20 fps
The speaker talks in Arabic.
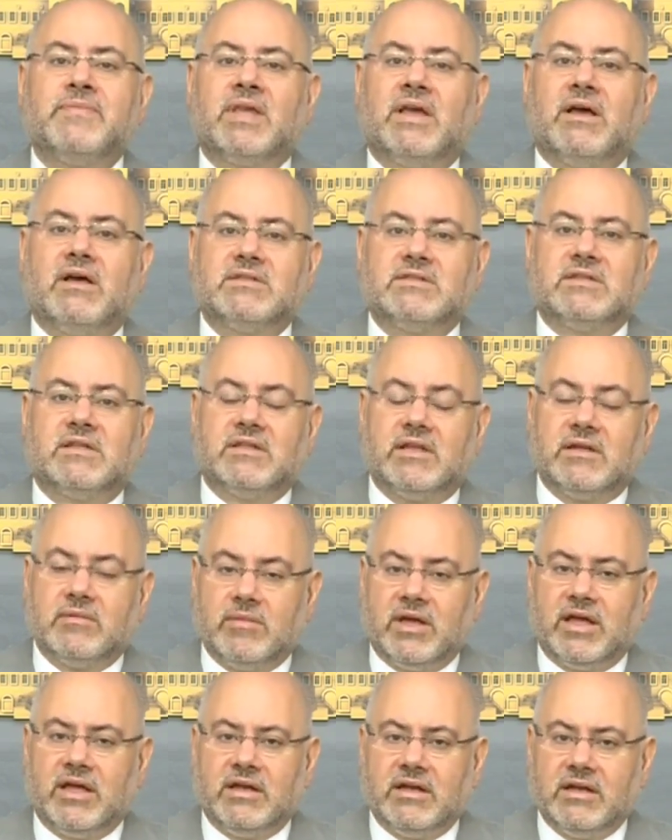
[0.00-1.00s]
خاصة
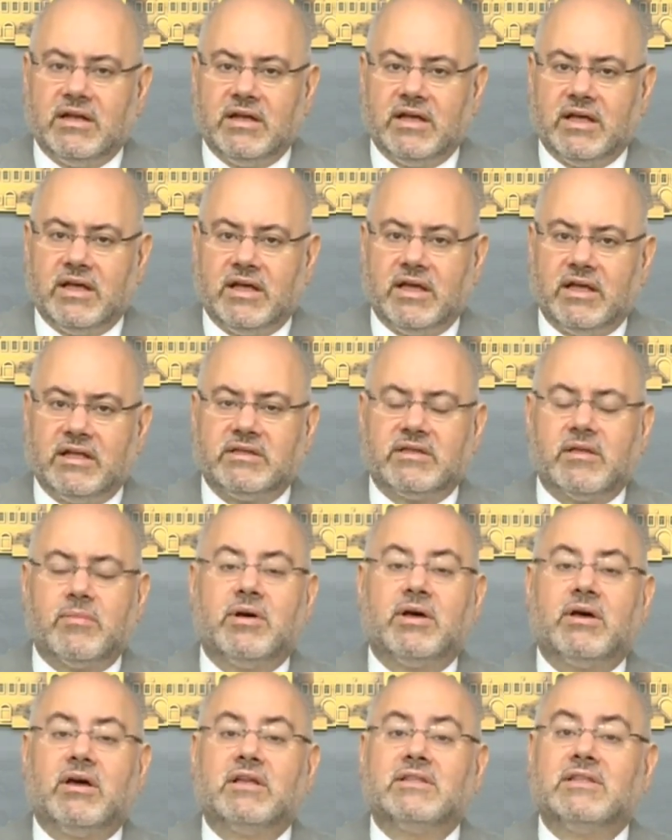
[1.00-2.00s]
مع
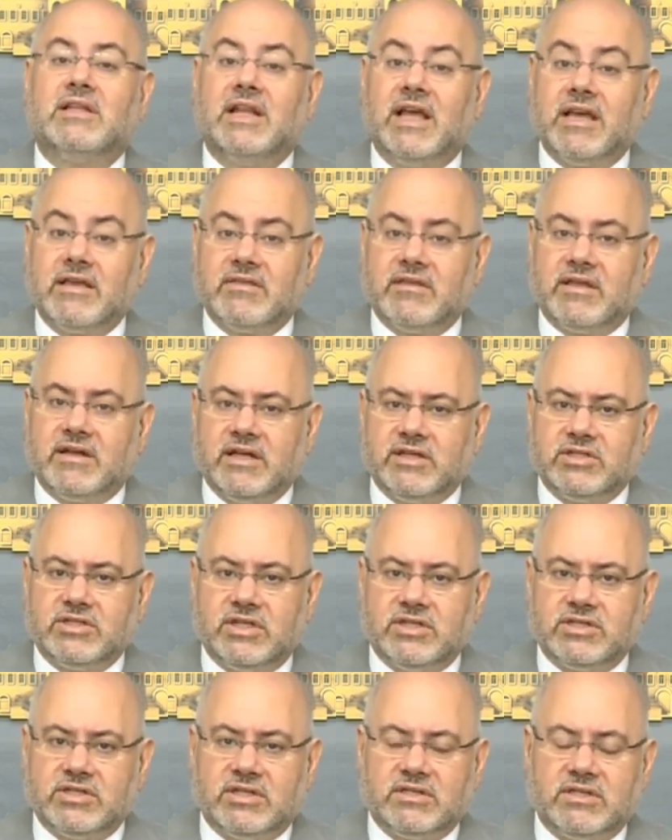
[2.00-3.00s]
الطبقات الأكثر
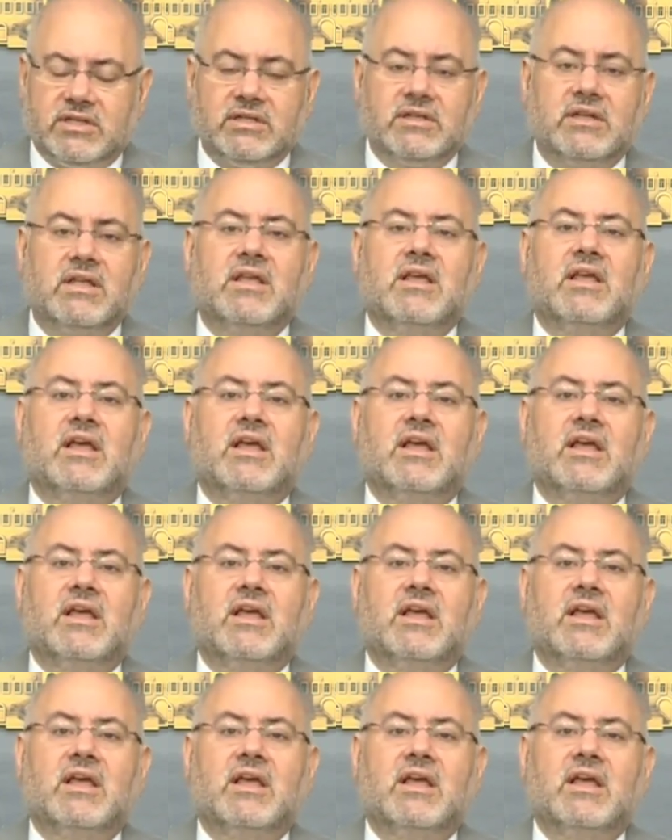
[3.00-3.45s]
هشاشة